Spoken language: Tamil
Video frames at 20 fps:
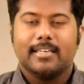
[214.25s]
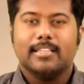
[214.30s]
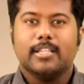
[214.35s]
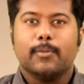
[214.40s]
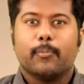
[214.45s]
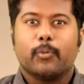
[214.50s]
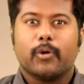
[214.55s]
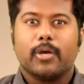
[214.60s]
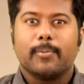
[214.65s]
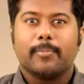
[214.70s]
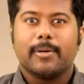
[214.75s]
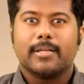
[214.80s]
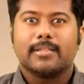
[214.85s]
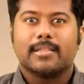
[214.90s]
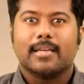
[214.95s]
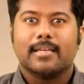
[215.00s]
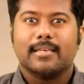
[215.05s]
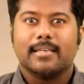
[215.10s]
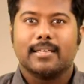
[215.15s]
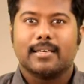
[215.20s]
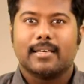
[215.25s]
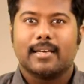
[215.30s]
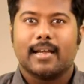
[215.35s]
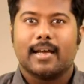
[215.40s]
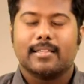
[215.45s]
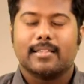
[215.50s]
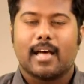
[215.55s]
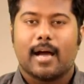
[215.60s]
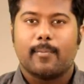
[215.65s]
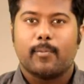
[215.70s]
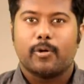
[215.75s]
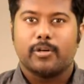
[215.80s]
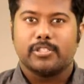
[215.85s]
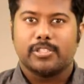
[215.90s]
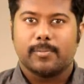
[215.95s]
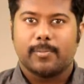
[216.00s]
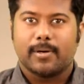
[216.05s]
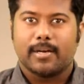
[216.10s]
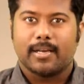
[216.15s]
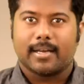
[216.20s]
இந்த புகைப்படத்தில் இருக்கிற அந்த
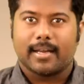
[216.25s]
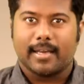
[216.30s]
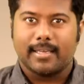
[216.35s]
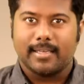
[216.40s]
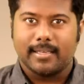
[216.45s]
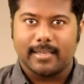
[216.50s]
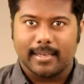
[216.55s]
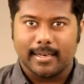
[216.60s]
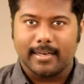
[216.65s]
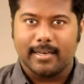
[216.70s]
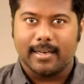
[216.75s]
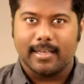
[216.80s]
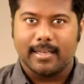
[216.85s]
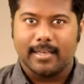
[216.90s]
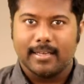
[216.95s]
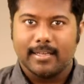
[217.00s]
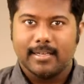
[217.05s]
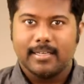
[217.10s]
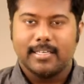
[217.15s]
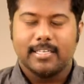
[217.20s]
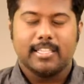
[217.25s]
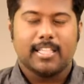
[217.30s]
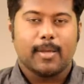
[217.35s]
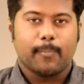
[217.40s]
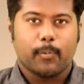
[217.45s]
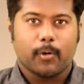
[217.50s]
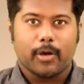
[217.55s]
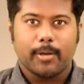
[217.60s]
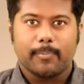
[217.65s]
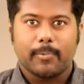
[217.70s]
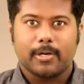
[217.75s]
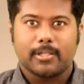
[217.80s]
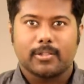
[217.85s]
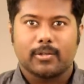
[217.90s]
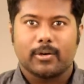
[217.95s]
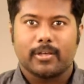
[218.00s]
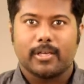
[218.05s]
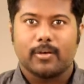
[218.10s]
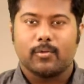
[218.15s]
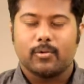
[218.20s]
அமானுஷமான கை என்ன இந்த
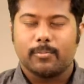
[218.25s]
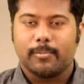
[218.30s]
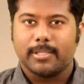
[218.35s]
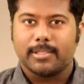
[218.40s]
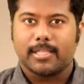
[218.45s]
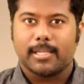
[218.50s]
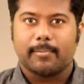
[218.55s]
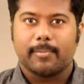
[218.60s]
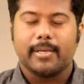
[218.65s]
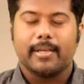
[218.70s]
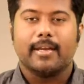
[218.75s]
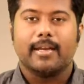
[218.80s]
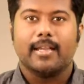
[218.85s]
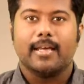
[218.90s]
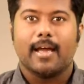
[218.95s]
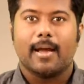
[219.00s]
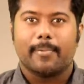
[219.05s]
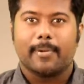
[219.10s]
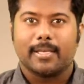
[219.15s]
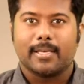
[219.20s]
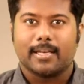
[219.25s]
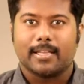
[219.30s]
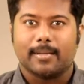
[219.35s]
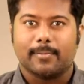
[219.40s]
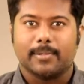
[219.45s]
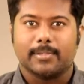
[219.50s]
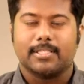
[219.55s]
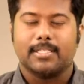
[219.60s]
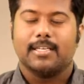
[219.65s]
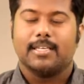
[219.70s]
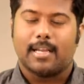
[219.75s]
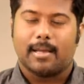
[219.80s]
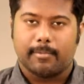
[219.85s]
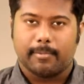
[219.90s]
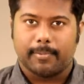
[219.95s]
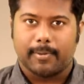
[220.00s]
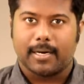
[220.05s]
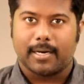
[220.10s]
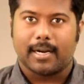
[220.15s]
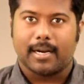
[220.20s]
புகைப்படத்துடைய உண்மைத்தன்மை என்ன அப்படிங்கிறத பற்றி
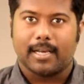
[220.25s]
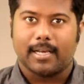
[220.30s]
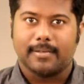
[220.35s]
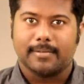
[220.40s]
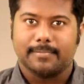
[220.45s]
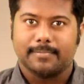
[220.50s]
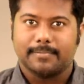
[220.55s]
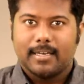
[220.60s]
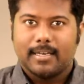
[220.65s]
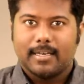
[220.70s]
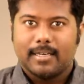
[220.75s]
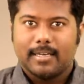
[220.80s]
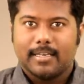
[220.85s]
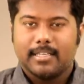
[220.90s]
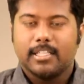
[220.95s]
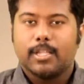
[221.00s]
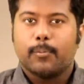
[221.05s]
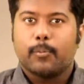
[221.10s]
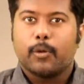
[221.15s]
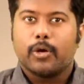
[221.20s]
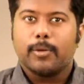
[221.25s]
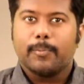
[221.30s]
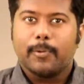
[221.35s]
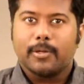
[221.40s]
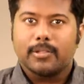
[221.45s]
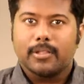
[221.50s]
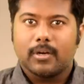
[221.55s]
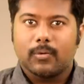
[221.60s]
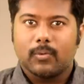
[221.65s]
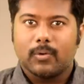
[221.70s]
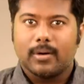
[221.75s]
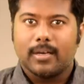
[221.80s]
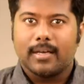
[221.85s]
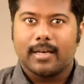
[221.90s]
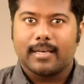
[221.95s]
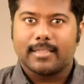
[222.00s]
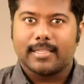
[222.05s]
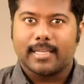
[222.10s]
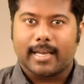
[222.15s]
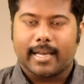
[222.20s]
நம்ம பார்க்கலாம் இந்த புகைப்படத்தில் உள்ள
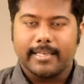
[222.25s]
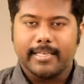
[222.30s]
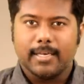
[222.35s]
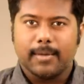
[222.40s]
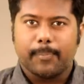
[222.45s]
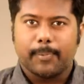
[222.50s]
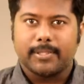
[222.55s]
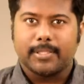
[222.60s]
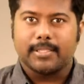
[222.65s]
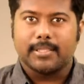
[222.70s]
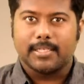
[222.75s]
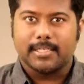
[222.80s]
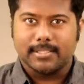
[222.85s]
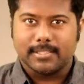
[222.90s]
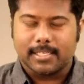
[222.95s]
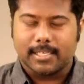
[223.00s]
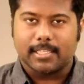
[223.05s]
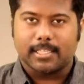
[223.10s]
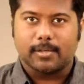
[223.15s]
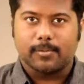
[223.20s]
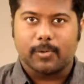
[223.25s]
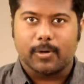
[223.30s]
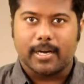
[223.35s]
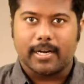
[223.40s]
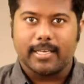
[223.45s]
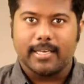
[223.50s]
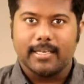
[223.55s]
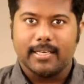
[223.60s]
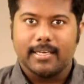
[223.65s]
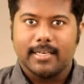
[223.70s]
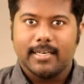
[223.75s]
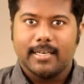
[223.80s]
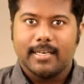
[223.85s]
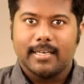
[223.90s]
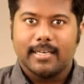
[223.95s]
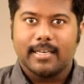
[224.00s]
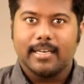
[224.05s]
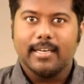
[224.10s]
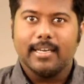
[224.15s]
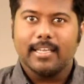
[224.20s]
அந்த கையை பற்றி தெரிஞ்சுக்கிறதுக்கு முன்னாடி
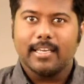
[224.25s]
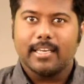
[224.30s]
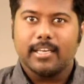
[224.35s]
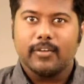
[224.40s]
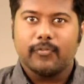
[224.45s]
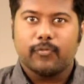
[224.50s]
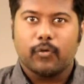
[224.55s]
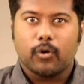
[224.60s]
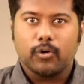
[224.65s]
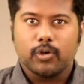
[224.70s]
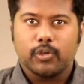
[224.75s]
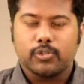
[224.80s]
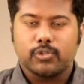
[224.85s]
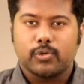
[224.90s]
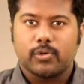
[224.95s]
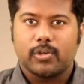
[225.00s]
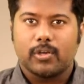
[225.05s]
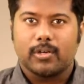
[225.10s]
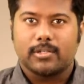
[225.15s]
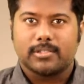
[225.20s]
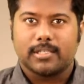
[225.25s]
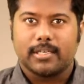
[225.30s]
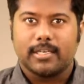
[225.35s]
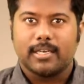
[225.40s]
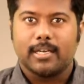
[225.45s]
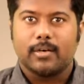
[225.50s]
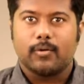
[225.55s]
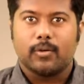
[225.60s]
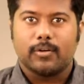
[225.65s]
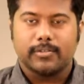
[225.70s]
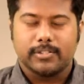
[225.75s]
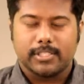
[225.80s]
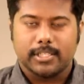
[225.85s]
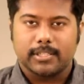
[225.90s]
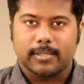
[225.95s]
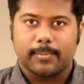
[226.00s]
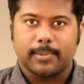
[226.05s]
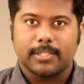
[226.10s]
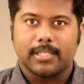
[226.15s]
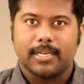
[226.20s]
இன்னைக்கு ஃபோட்டோ ஸ்டுடியோவில் செய்கிற ஒரு
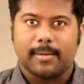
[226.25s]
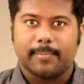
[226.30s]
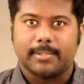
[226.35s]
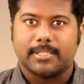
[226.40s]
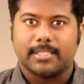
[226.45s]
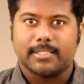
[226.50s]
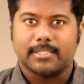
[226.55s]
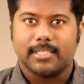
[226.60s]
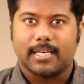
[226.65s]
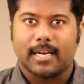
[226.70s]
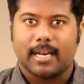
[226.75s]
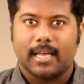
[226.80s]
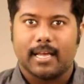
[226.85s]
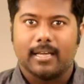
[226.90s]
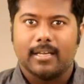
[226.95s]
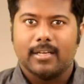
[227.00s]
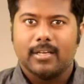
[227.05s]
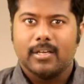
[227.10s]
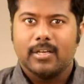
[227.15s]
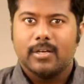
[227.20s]
விஷயத்தை பற்றி நம்ம தெரிஞ்சுக்கலாம்